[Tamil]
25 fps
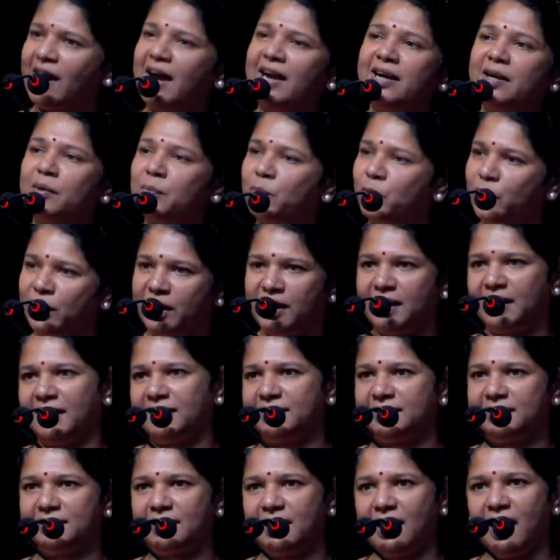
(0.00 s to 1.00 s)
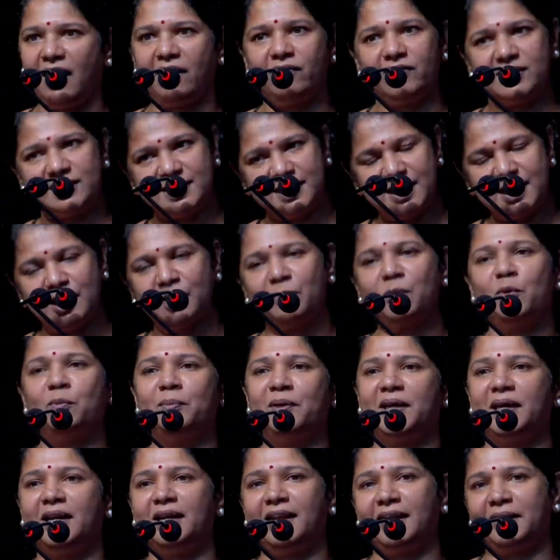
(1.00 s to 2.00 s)
வாழ முடியாது
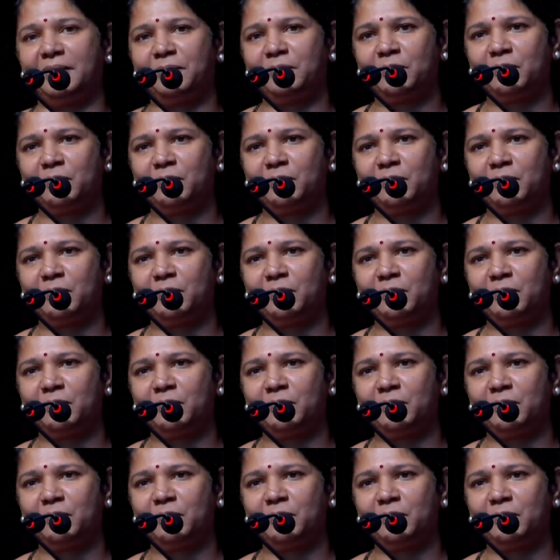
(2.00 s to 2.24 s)
அவசியமும் இல்லை